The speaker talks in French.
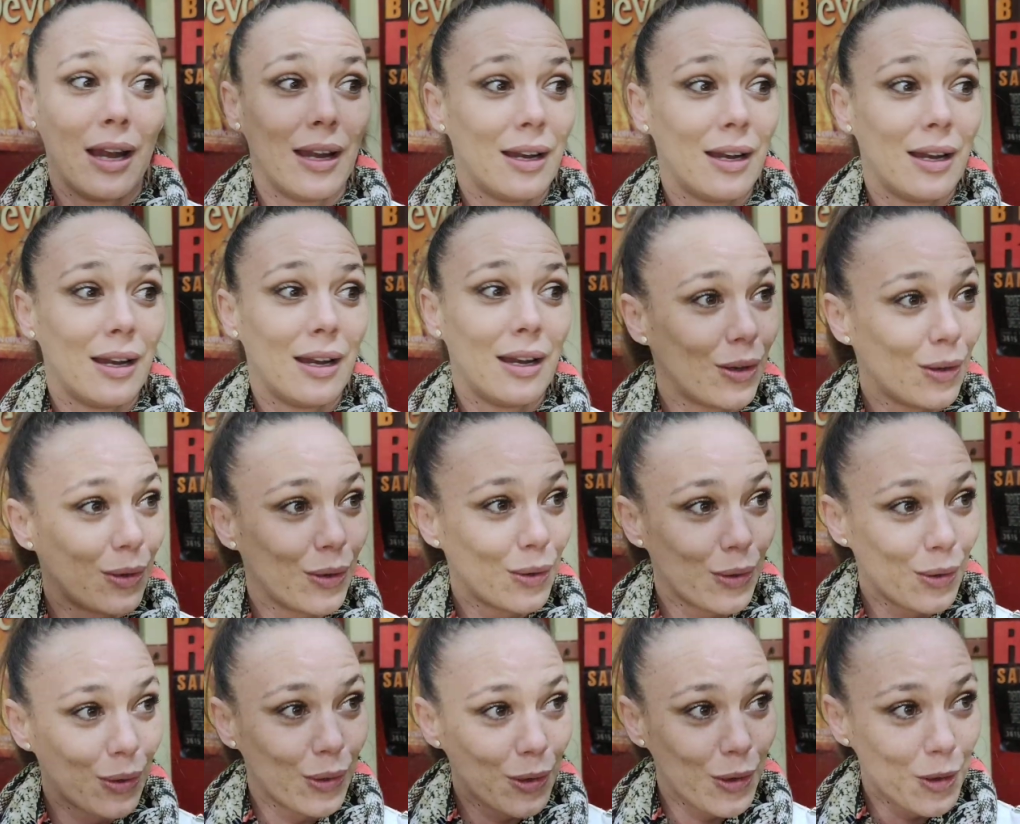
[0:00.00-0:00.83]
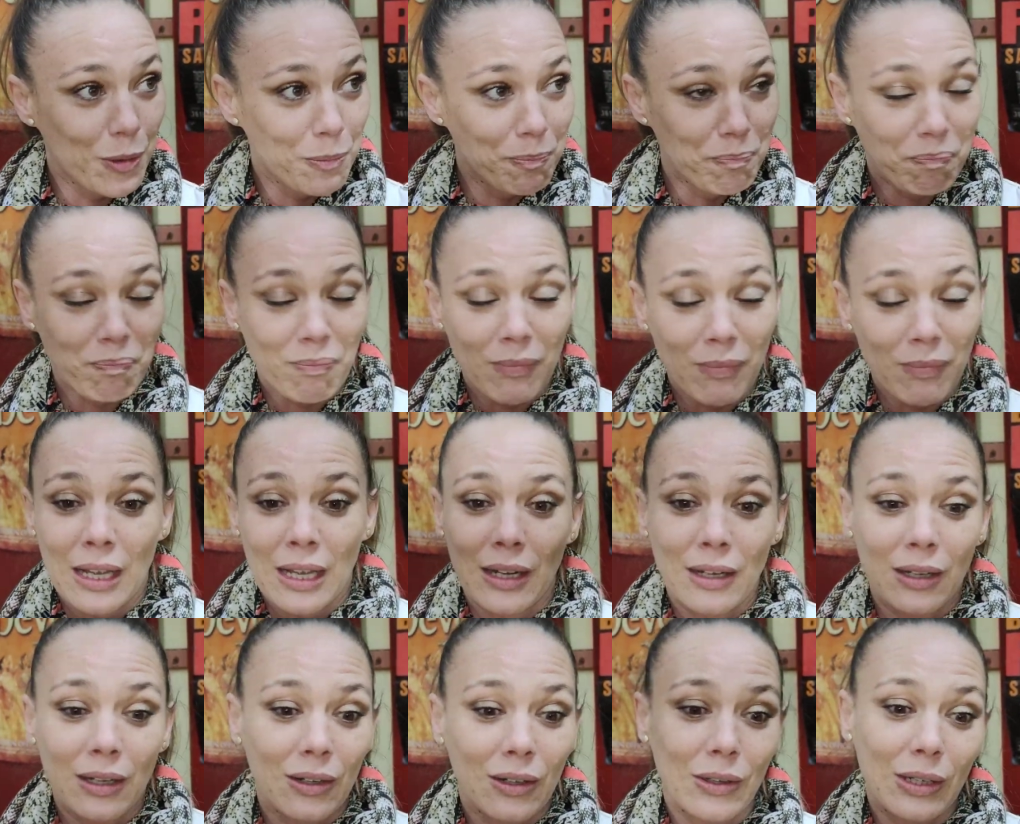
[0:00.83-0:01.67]
le
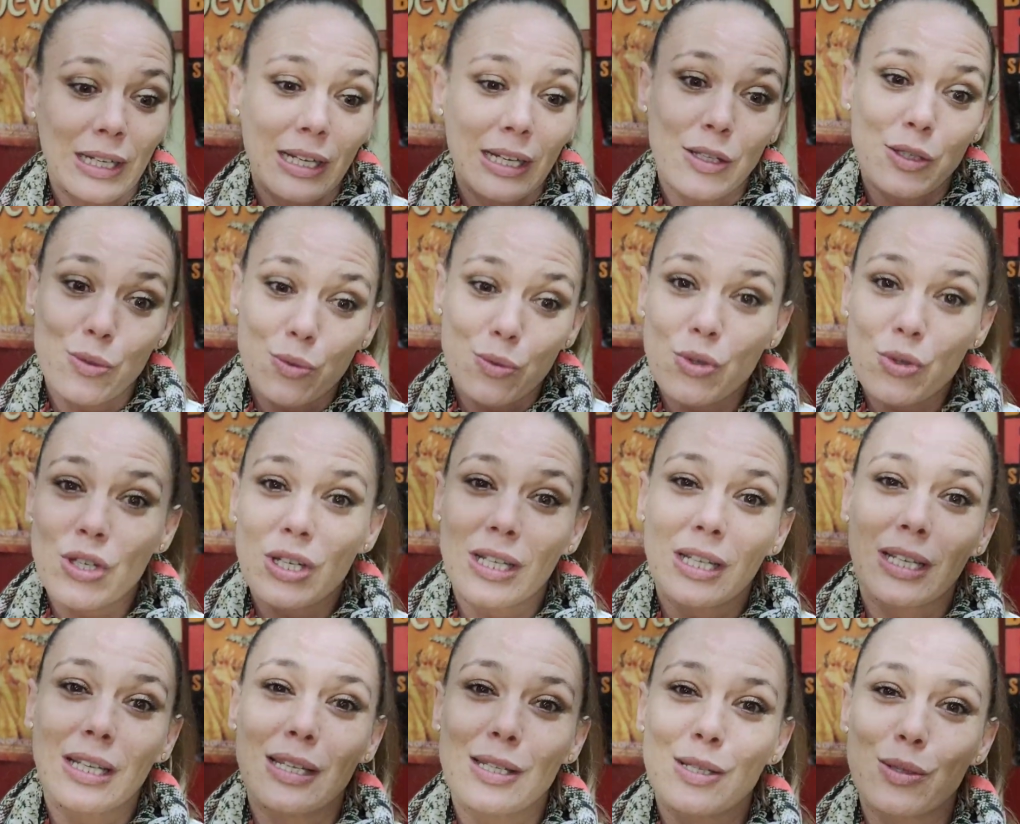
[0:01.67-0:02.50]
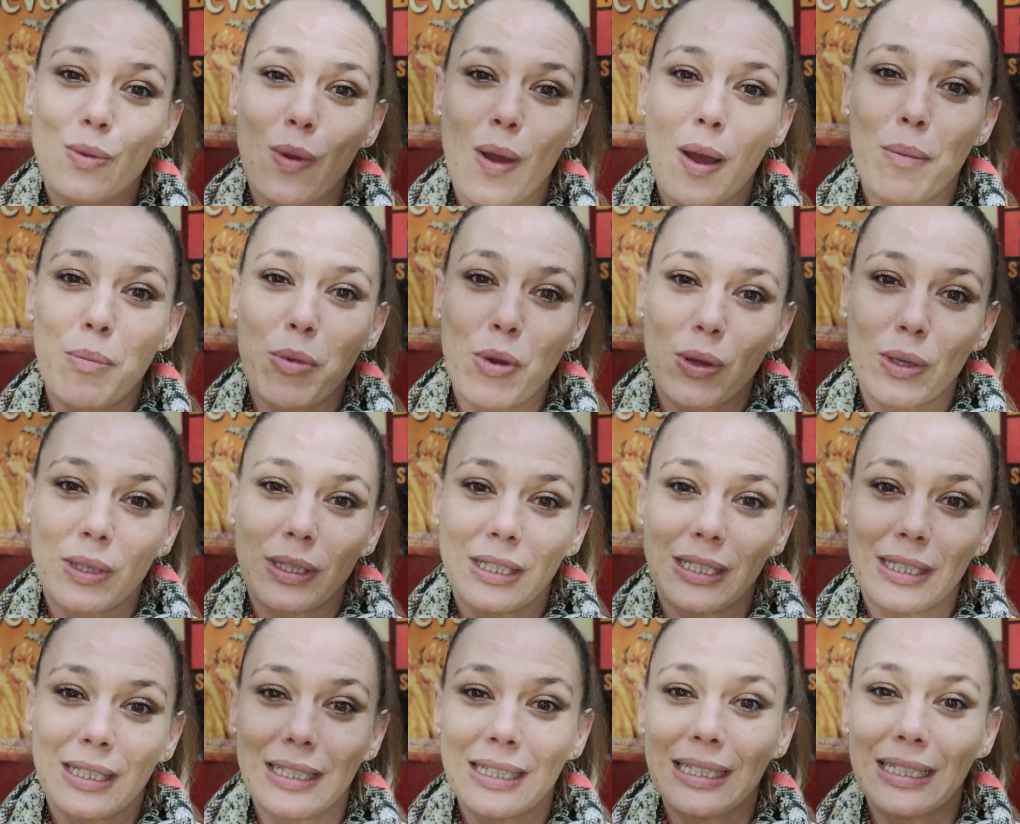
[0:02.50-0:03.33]
les sujets qui sont
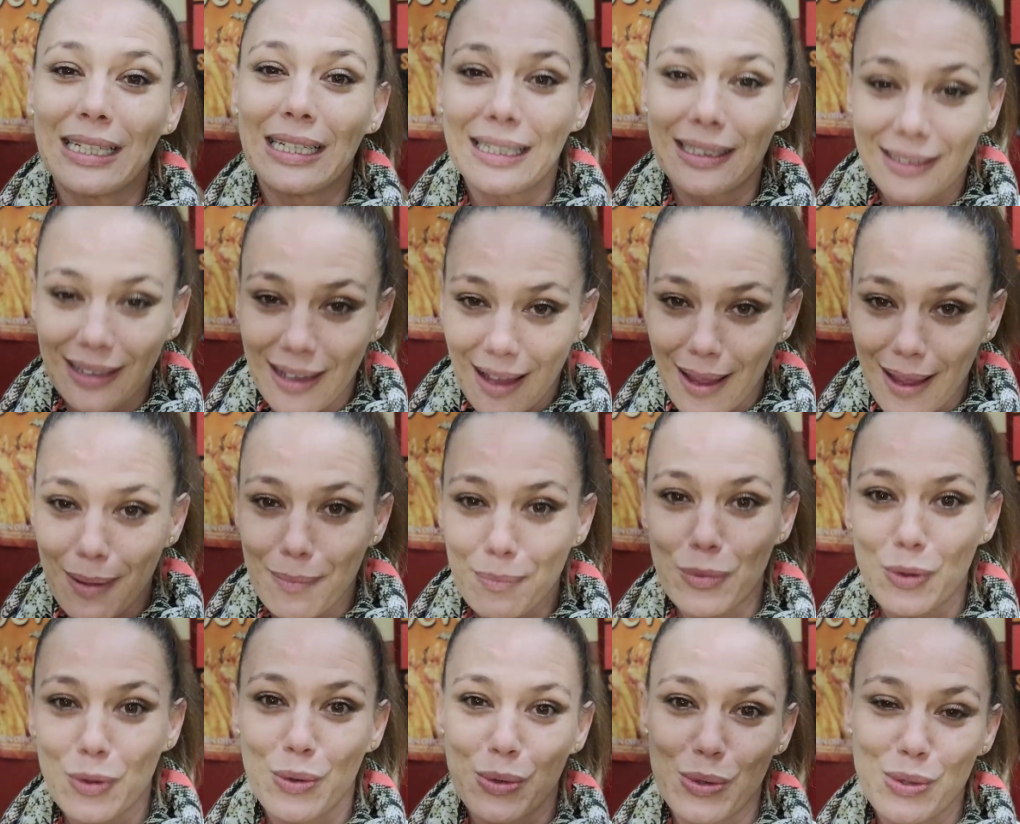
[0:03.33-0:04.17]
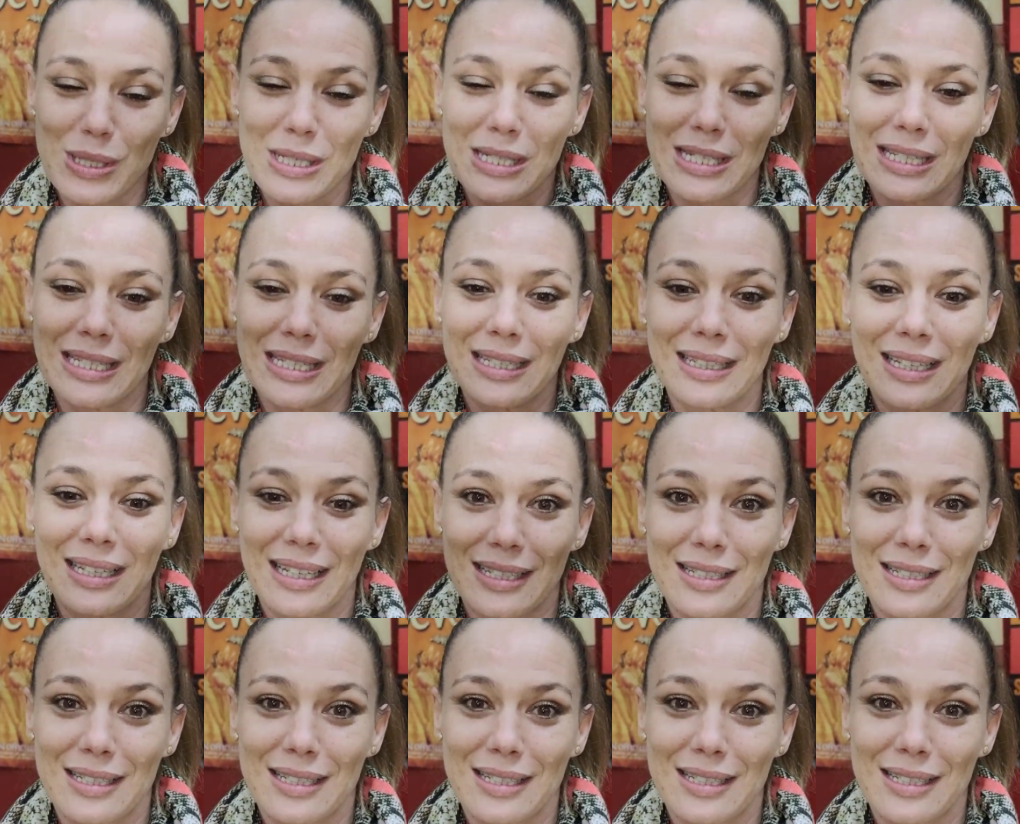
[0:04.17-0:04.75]
abordés, les thèmes aussi.